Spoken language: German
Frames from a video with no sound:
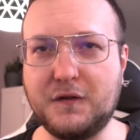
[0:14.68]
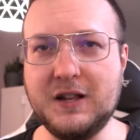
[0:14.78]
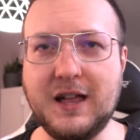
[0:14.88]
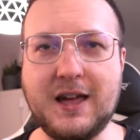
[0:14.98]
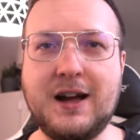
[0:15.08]

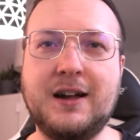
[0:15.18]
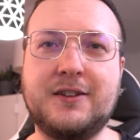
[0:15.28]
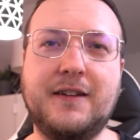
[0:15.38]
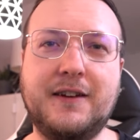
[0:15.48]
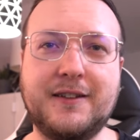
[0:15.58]
viel eher hat
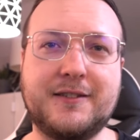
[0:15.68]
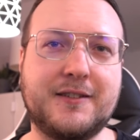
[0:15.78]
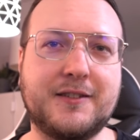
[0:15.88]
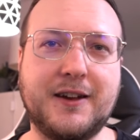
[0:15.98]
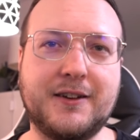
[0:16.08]
er in letzter
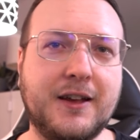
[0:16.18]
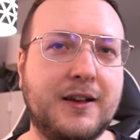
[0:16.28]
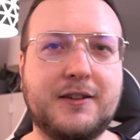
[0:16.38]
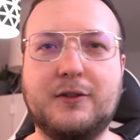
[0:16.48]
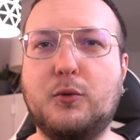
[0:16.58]
Zeit
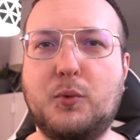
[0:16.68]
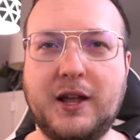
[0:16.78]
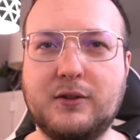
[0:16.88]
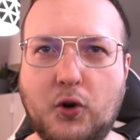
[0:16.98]
seinen kompletten